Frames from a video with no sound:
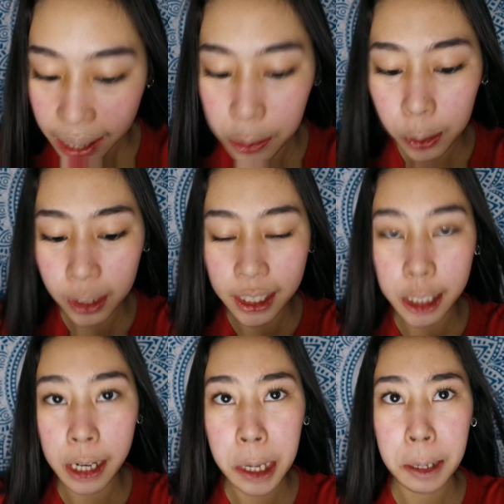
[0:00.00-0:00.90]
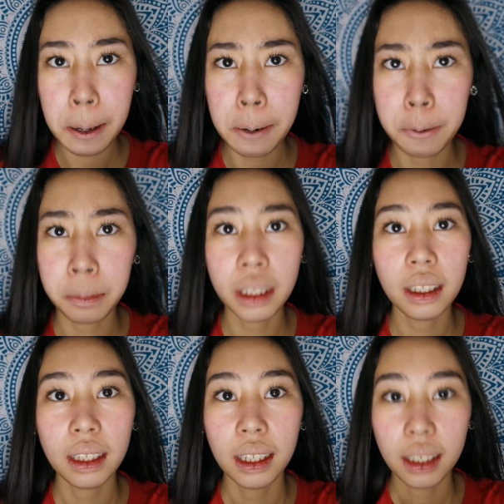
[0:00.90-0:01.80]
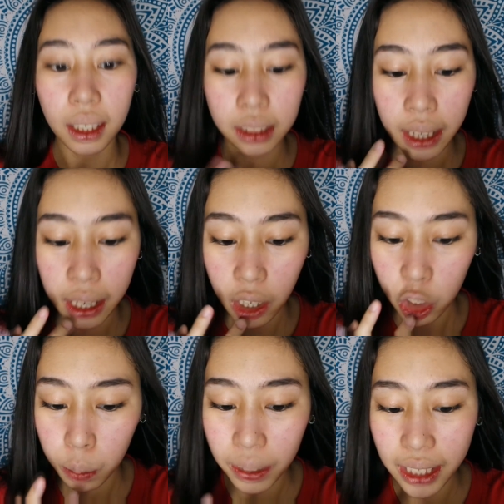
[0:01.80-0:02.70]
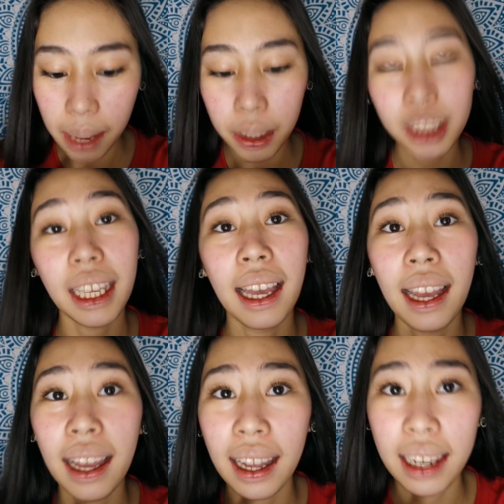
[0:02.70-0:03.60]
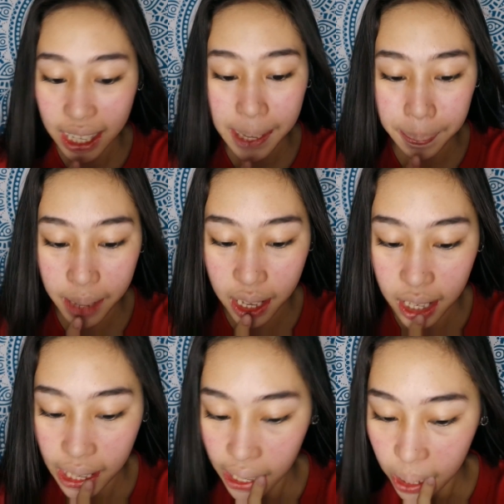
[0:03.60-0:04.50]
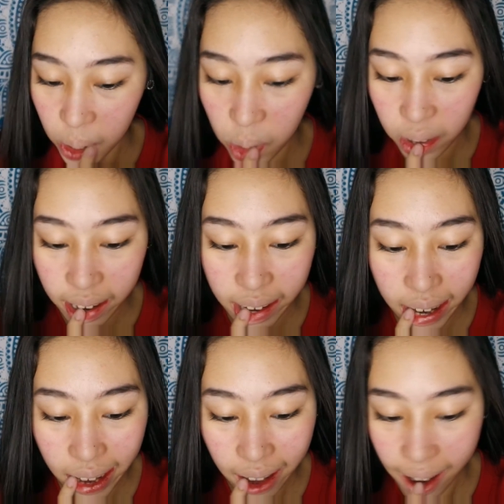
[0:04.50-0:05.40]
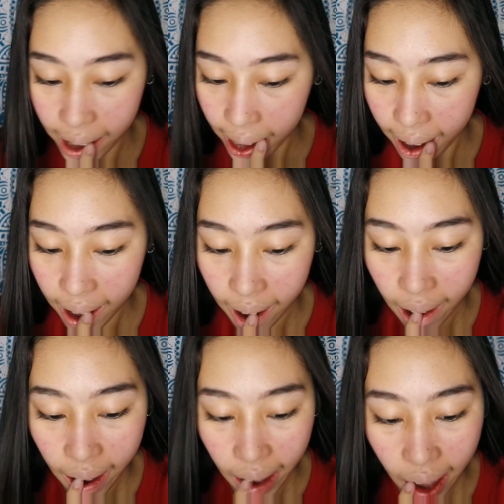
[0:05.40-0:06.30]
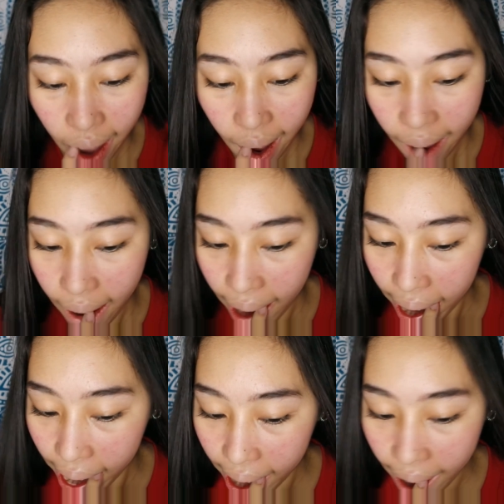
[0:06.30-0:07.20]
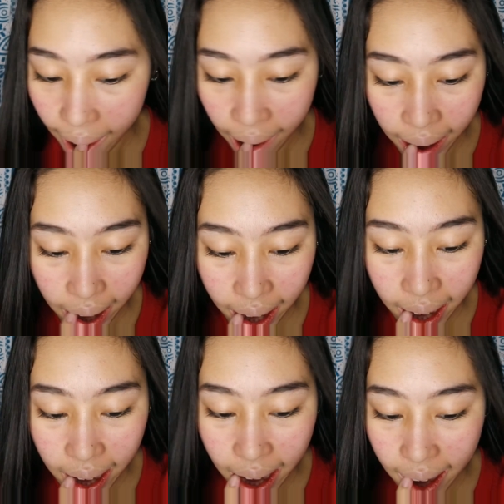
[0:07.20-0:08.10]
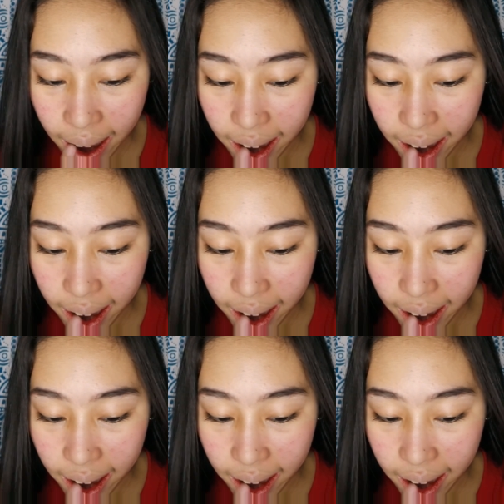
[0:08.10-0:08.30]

Ayoko kasi siya yung ganun. Kasi sumasama sa ngipin yung kulay niya. Hagyan nga ganun. Kaya,